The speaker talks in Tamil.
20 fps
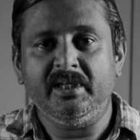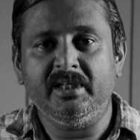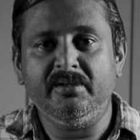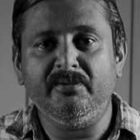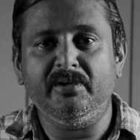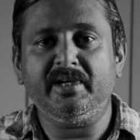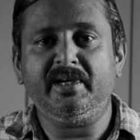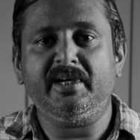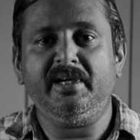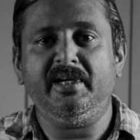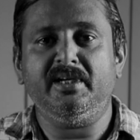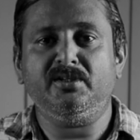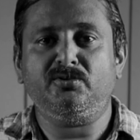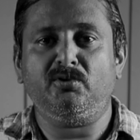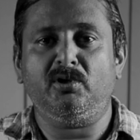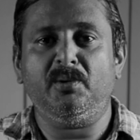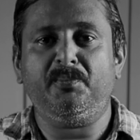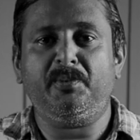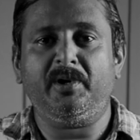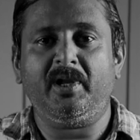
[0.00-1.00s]
இதுவரைக்கும் ஏன்
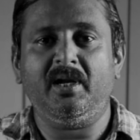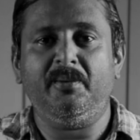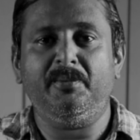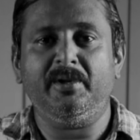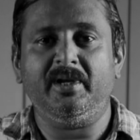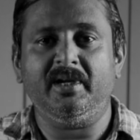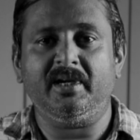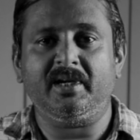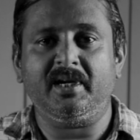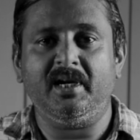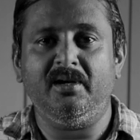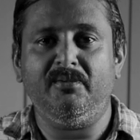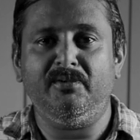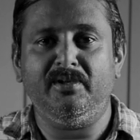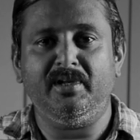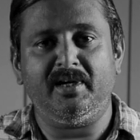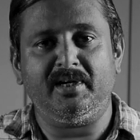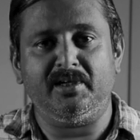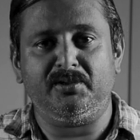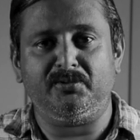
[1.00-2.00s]
சொல்லப்படலை அப்படிங்கிற கேள்வி
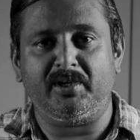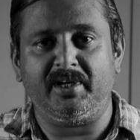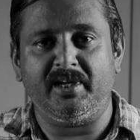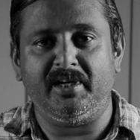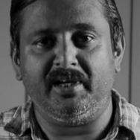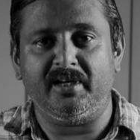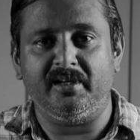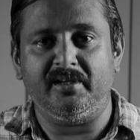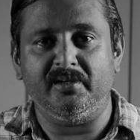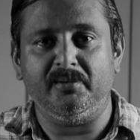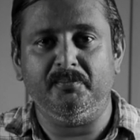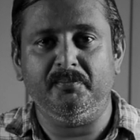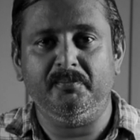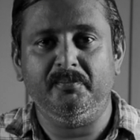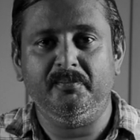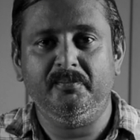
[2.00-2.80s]
தான் அங்கே தொக்கி நிற்குது